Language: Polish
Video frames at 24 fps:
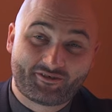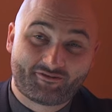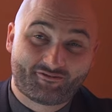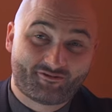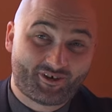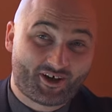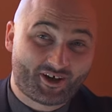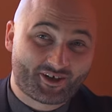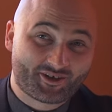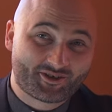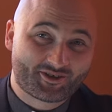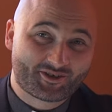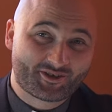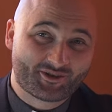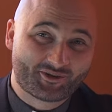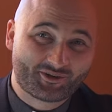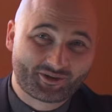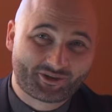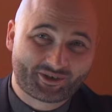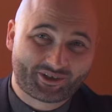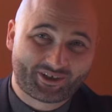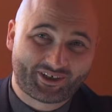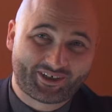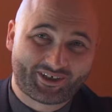
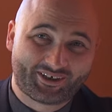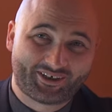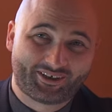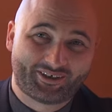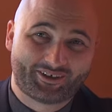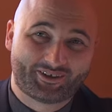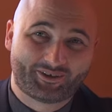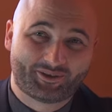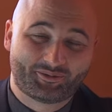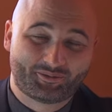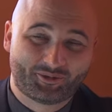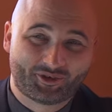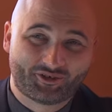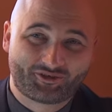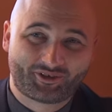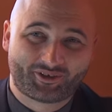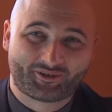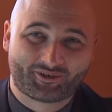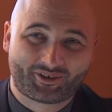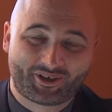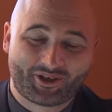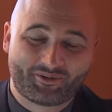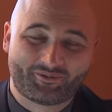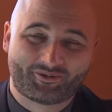faryzeusze
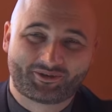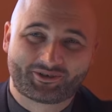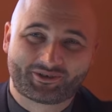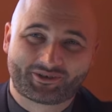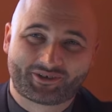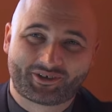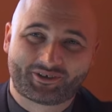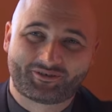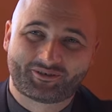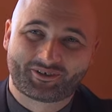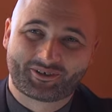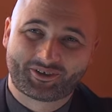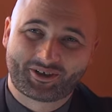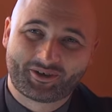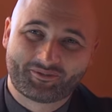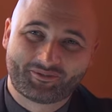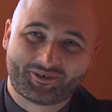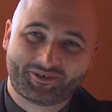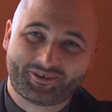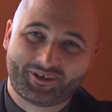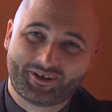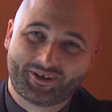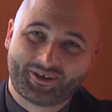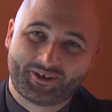mówią temu uzdrowionemu